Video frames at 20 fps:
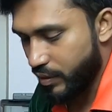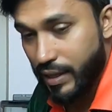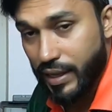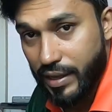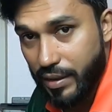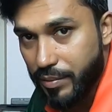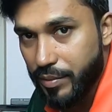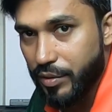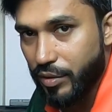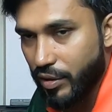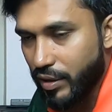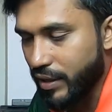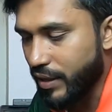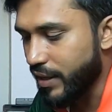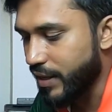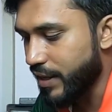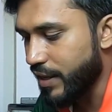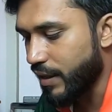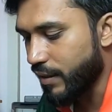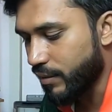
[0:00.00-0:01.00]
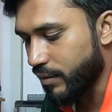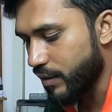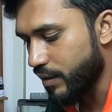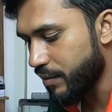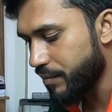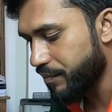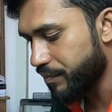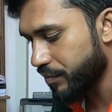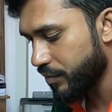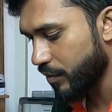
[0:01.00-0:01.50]
দেখি ভিতরে কি কি আছে
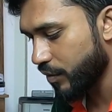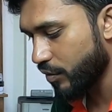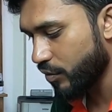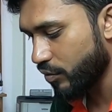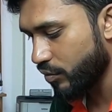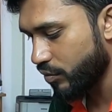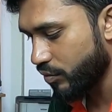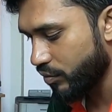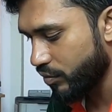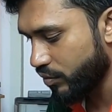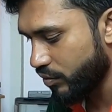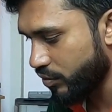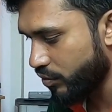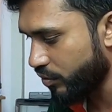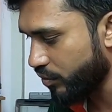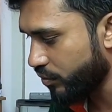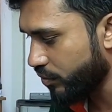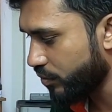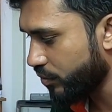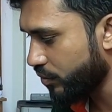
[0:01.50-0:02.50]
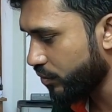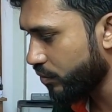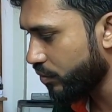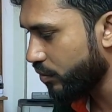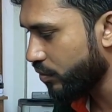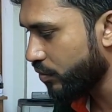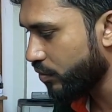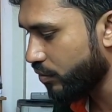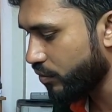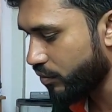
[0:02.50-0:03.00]
জোস
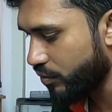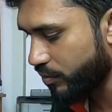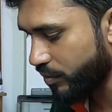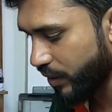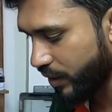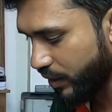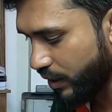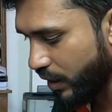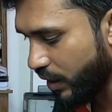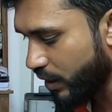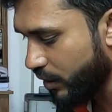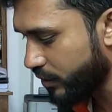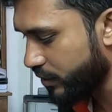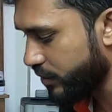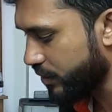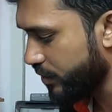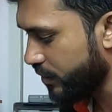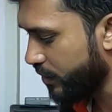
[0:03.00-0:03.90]
ও মাই গাড